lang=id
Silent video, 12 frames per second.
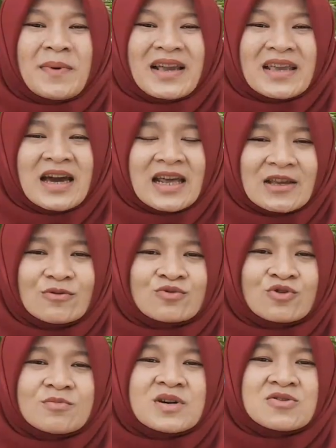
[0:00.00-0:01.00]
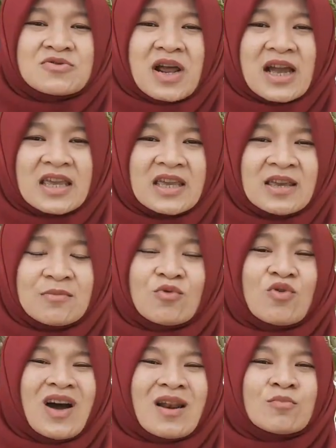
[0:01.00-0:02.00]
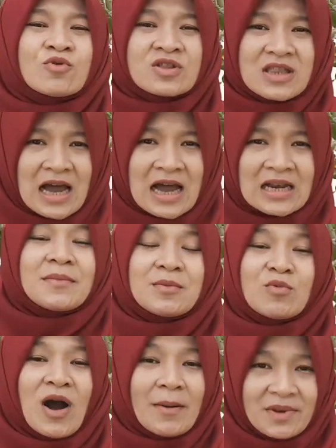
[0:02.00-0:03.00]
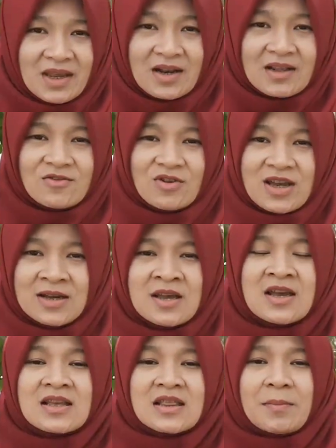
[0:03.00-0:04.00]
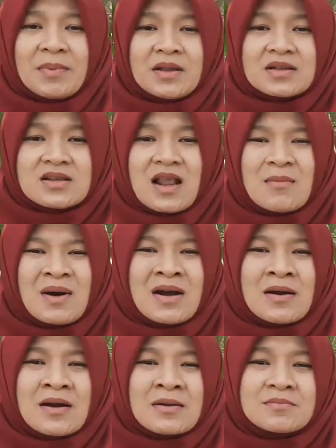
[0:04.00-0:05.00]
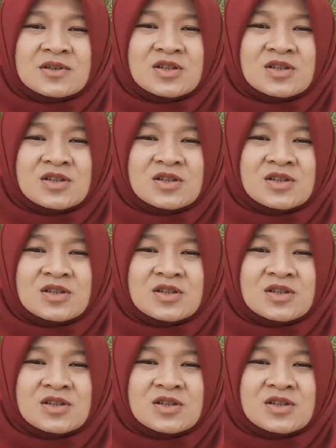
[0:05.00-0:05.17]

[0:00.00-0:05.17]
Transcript: di pagi hari untuk mengurangi mual muntah ibu hamil gitu ya tapi selama